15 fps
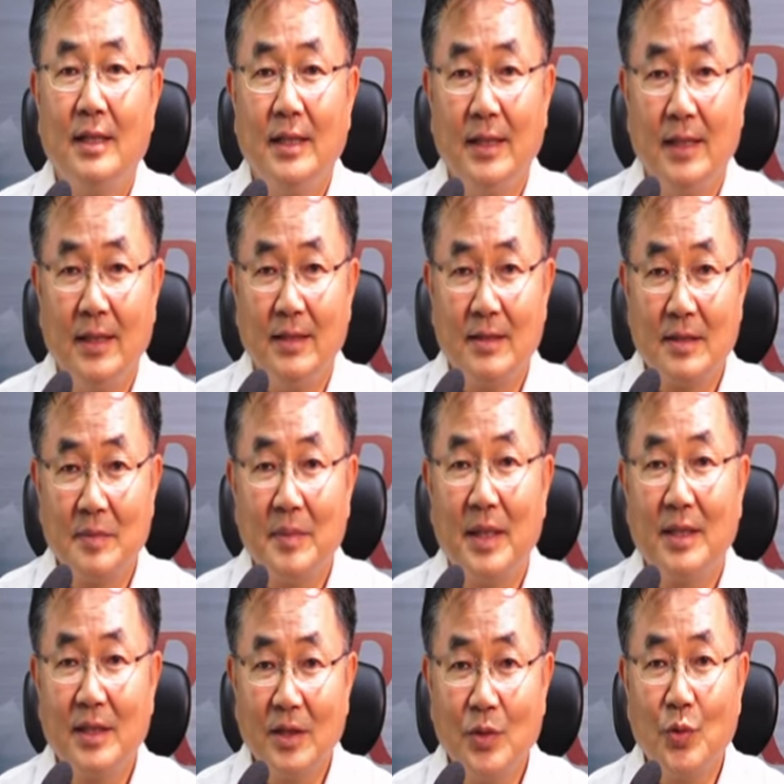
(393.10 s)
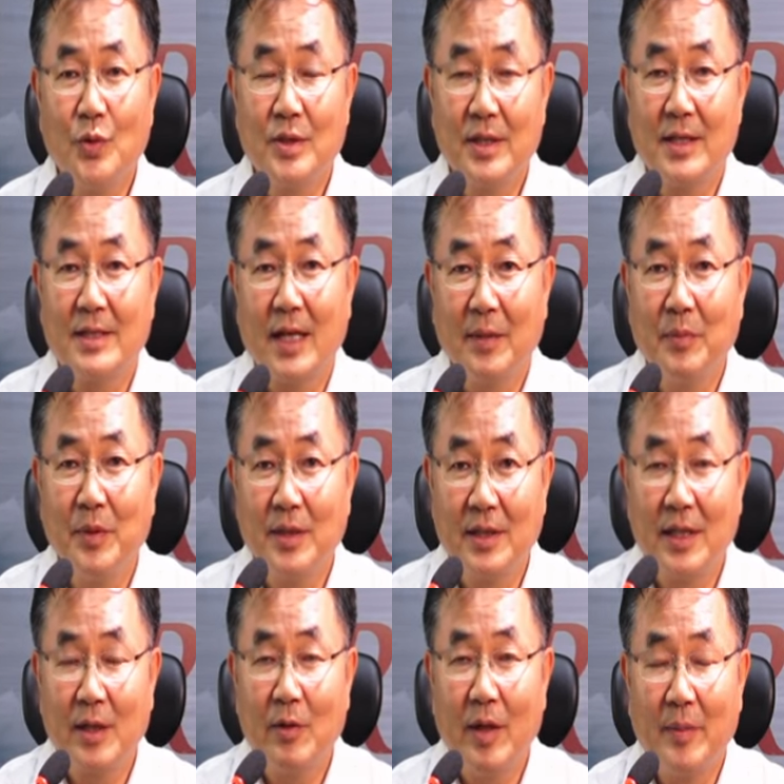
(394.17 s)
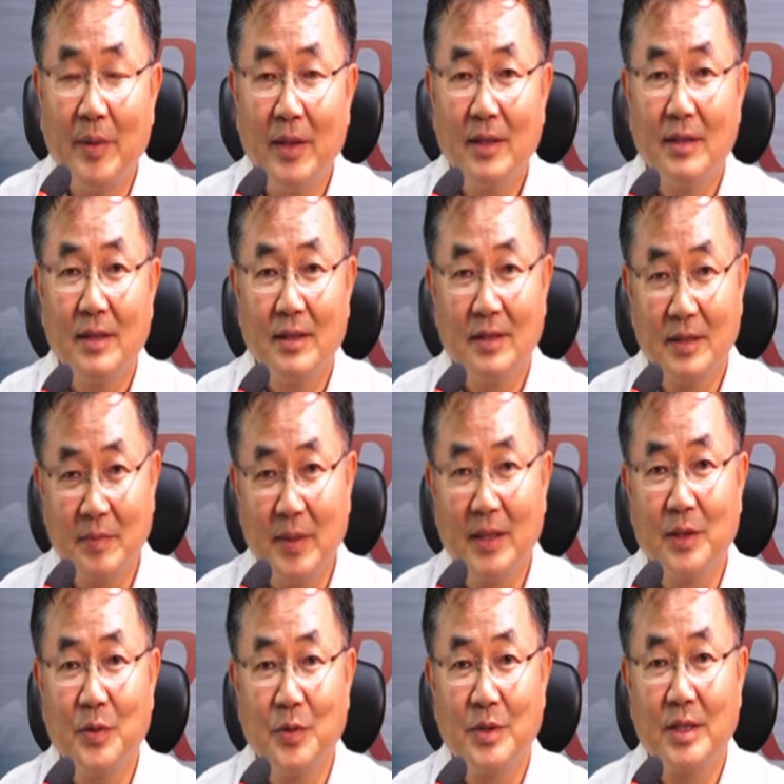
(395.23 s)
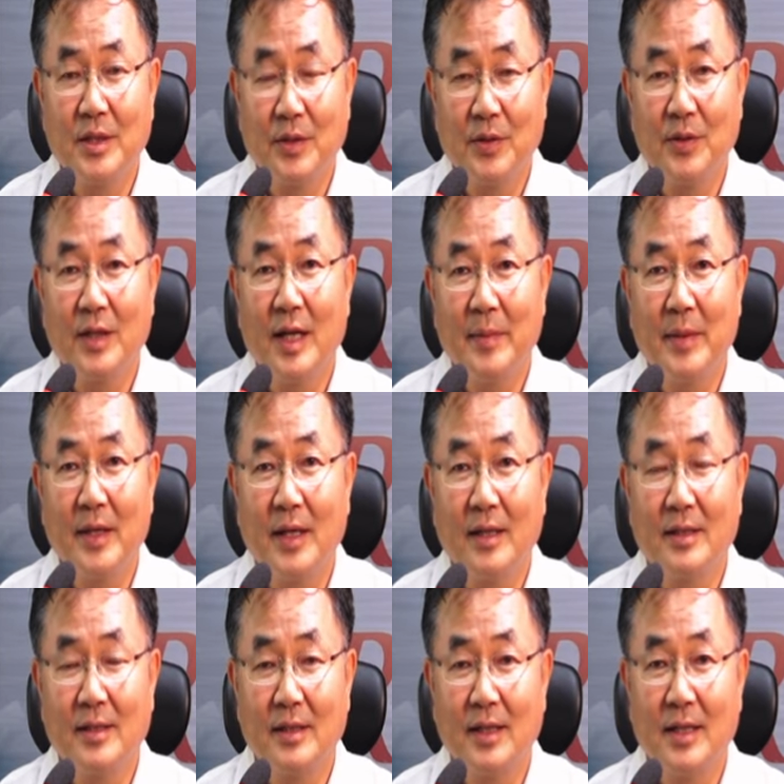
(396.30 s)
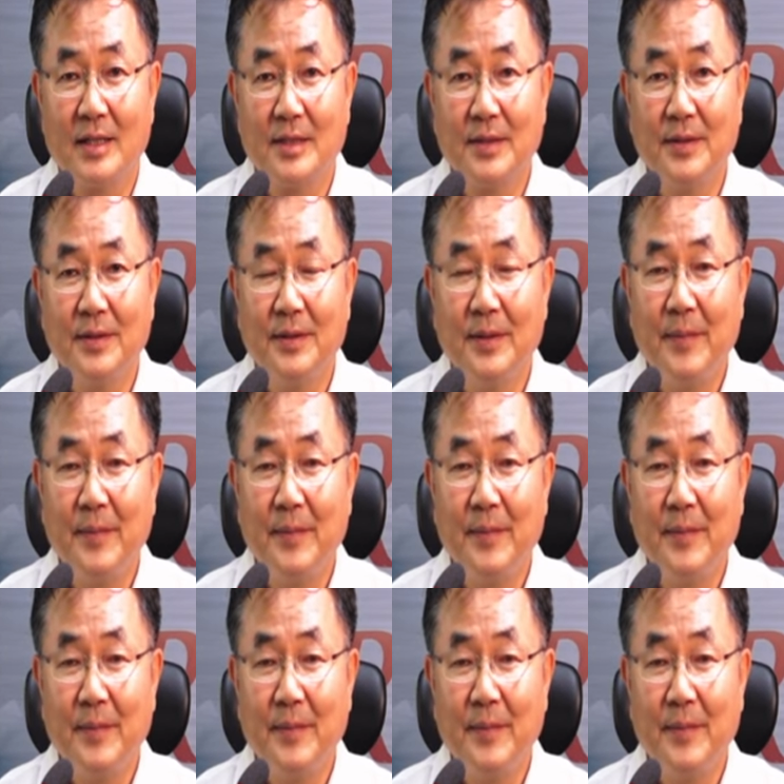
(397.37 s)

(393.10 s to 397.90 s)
이 스마트 교실의 장면이라고 하면 스마트 교실에 어떤 카메라가 들어가서